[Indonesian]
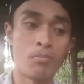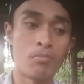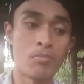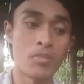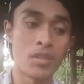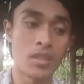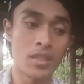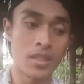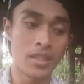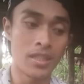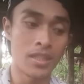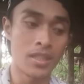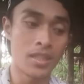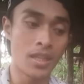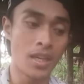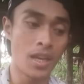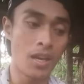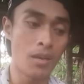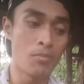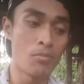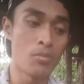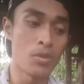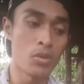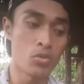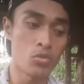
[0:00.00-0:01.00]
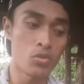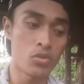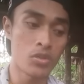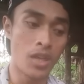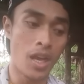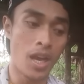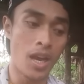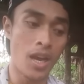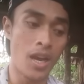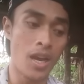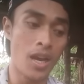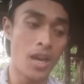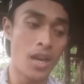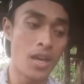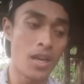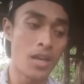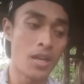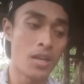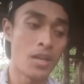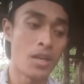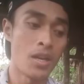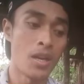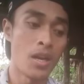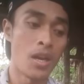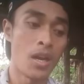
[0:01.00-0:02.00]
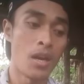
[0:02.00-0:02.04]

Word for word: mereka berusaha